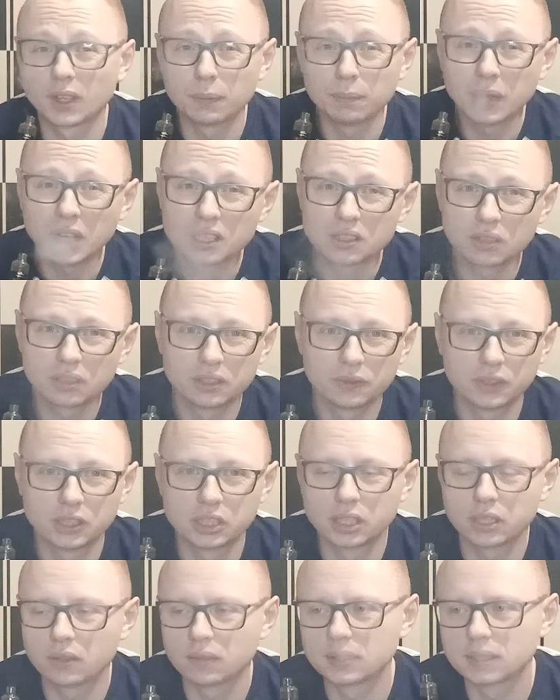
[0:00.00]
Bardzo
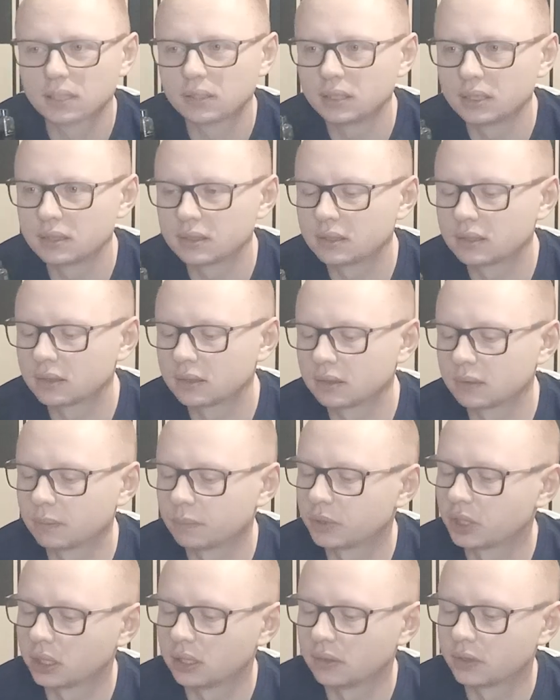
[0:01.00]
odświeżające, to jest
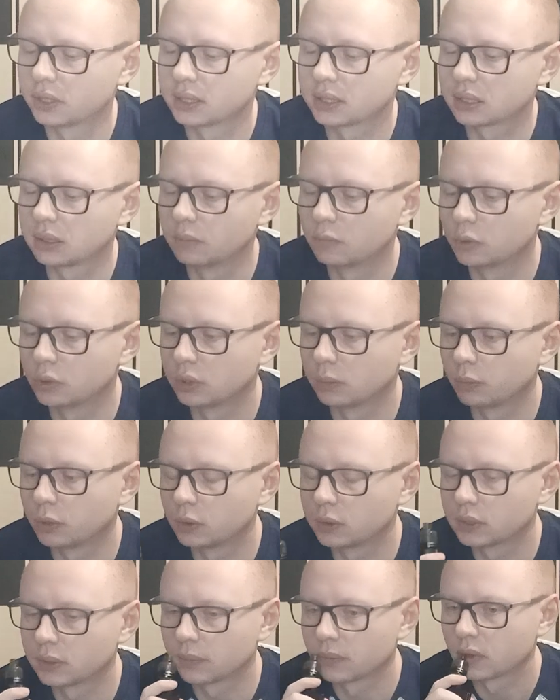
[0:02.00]
przede wszystkim duży
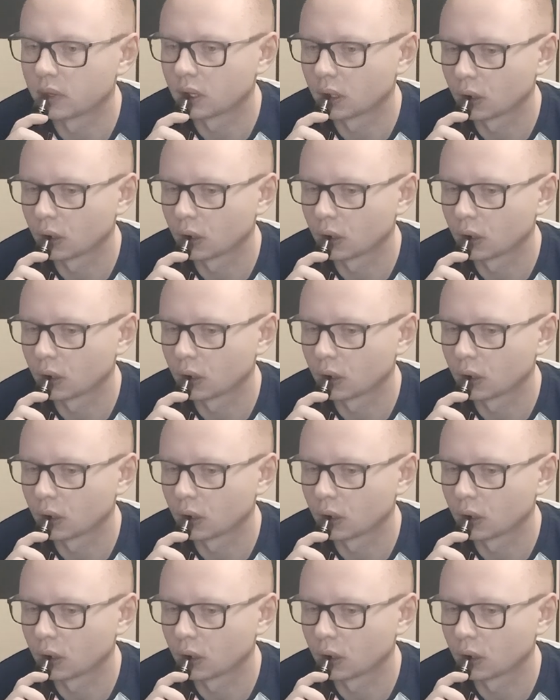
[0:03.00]
plus.